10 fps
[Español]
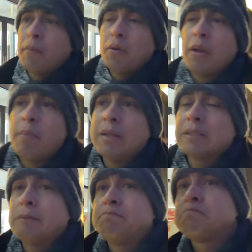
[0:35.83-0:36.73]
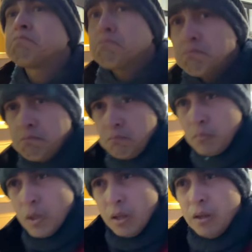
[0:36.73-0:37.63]
Pero ¿qué pasa?
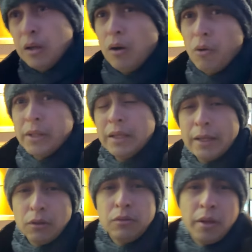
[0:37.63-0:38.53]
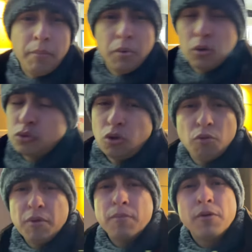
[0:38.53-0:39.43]
Ahorita en estos tiempos no son
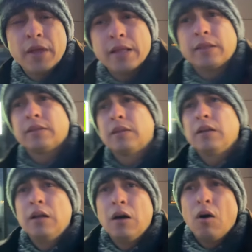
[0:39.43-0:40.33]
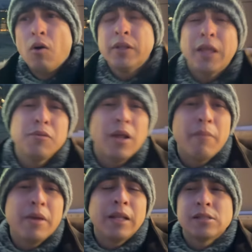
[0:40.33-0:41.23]
los mismos de antes. Ahorita hay una
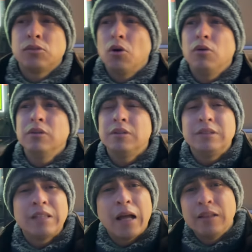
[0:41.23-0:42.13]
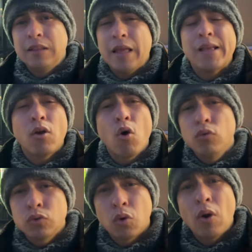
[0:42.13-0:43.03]
migración tan
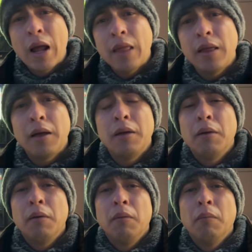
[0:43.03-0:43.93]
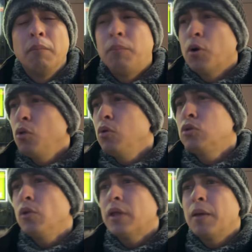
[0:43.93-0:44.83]
descontrolada,
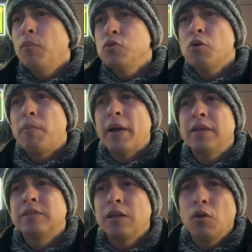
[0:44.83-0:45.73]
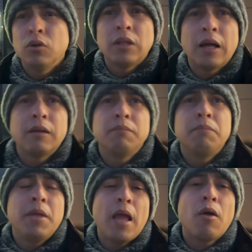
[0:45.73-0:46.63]
producto de que muchos países no
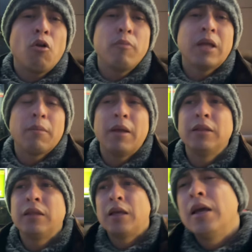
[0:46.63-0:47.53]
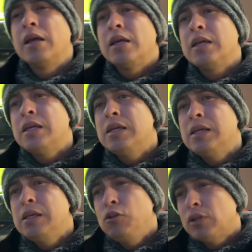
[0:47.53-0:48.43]
están bien económicamente.
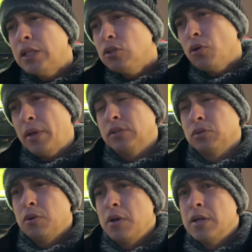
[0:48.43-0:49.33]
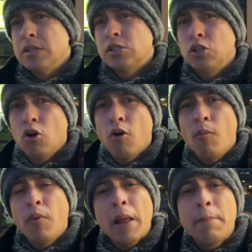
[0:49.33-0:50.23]
Y no tanto eso, sino
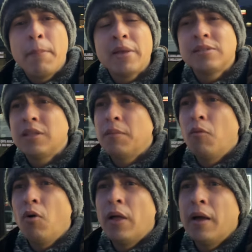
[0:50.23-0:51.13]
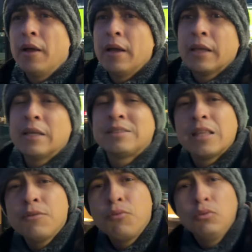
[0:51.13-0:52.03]
como una especie de moda que
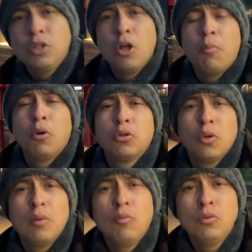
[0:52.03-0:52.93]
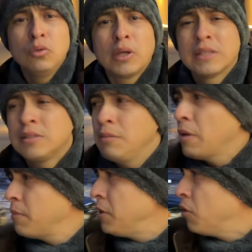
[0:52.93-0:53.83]
se ha difundido por todo el mundo, que si
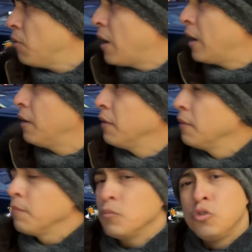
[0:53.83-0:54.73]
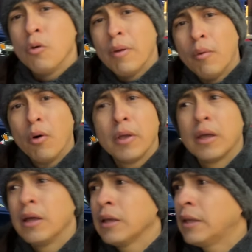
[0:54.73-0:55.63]
mi amigo va, yo me
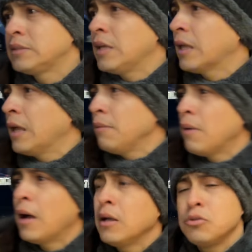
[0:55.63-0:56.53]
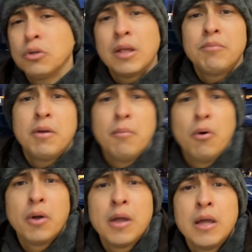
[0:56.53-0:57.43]
voy, que si aquel va, yo también
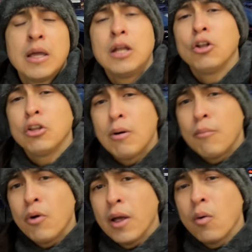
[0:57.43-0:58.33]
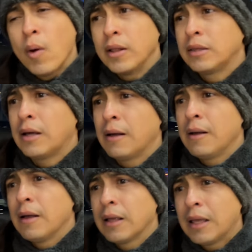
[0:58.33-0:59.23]
voy no tomamos en cuenta
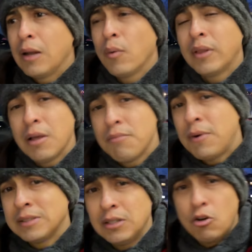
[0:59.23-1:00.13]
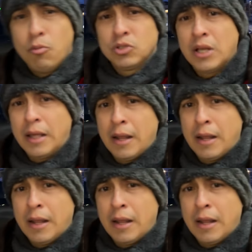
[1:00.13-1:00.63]
que no es tan fácil como se